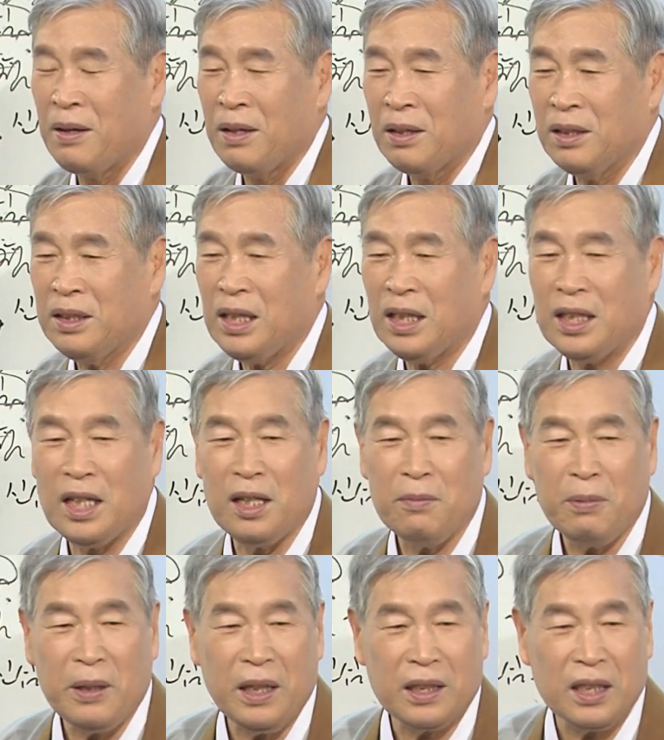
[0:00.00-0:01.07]
근데 이제
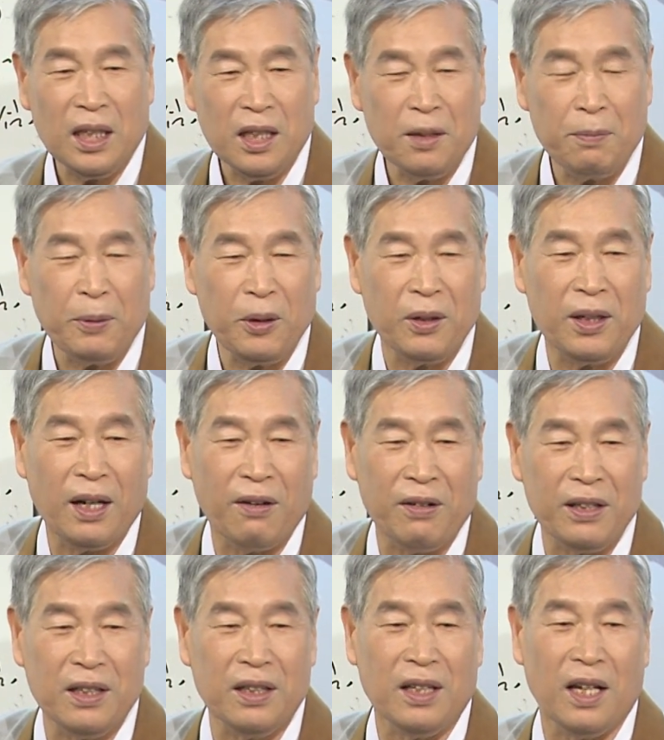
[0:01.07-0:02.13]
이번에 체크표에
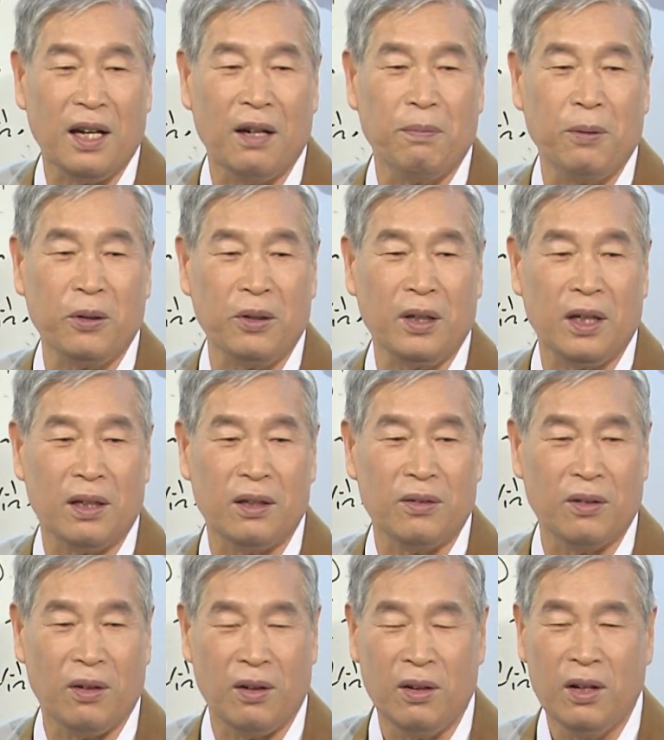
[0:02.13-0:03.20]
나왔는데
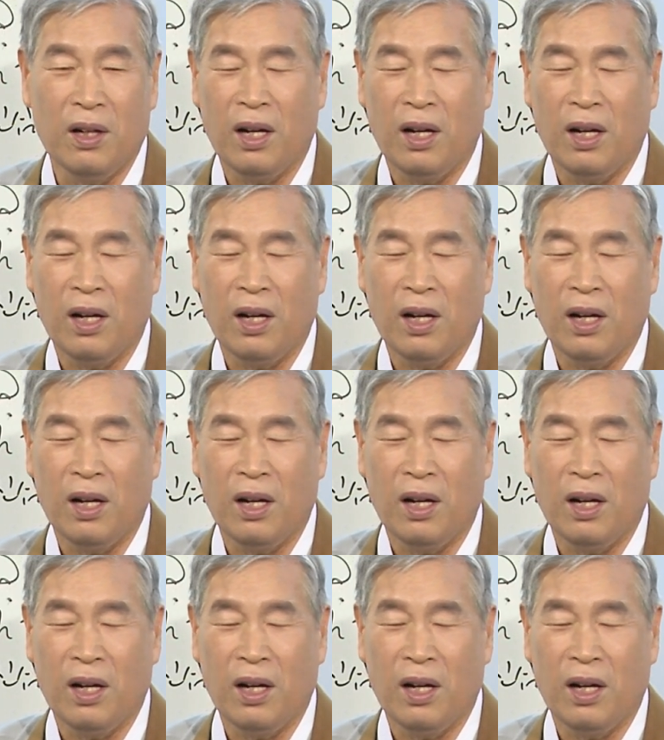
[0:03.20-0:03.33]
보니까요.